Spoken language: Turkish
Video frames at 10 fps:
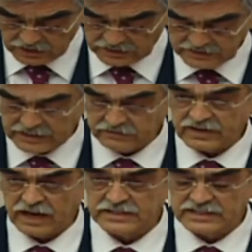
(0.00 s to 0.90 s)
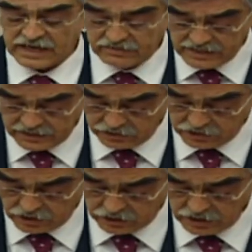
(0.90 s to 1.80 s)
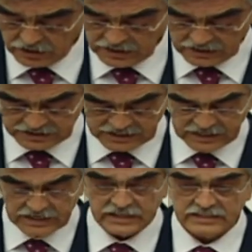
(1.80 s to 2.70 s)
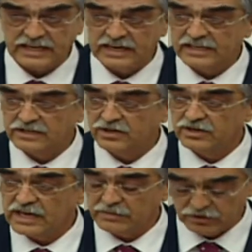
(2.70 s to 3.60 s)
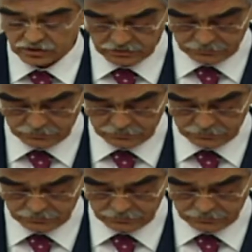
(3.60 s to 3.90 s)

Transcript: siftahsız evine gidiyor, çekini senedini ödeyemiyor.